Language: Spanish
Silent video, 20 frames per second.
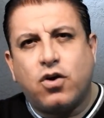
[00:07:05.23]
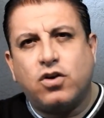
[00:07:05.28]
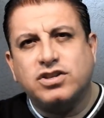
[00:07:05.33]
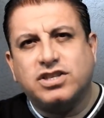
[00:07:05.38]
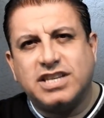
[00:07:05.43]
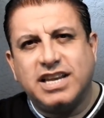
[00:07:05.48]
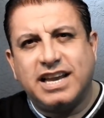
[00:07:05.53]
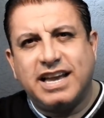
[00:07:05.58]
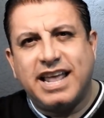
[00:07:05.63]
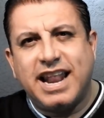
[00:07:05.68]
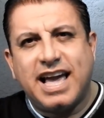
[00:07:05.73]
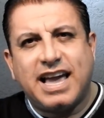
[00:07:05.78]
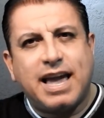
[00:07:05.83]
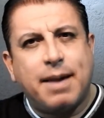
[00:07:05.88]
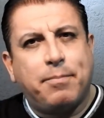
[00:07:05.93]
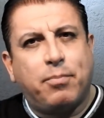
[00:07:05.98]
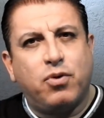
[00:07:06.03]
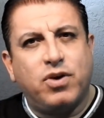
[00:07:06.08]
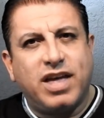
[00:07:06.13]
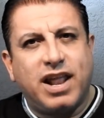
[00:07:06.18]
considera
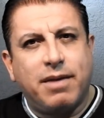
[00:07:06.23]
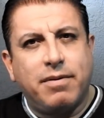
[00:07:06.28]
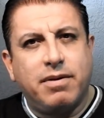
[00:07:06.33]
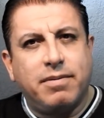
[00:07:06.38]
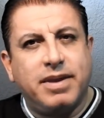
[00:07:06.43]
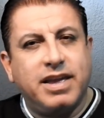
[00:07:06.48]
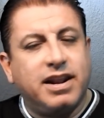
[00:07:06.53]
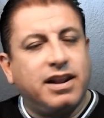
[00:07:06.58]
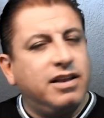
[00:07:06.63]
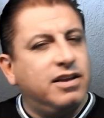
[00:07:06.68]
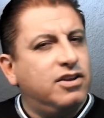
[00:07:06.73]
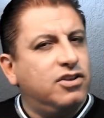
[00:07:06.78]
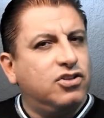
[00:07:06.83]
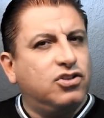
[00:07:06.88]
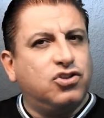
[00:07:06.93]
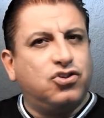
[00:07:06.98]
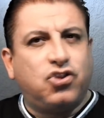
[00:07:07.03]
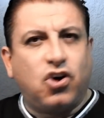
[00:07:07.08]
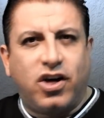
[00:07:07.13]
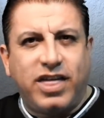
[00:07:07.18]
que pudiera vivir
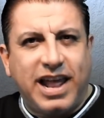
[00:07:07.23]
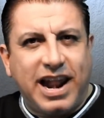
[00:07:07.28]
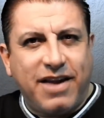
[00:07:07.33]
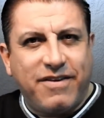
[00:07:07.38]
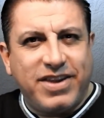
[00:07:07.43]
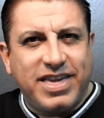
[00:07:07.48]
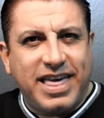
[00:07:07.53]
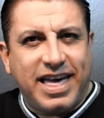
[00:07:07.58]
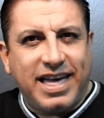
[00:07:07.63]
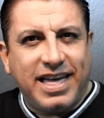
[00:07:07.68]
toda la vida.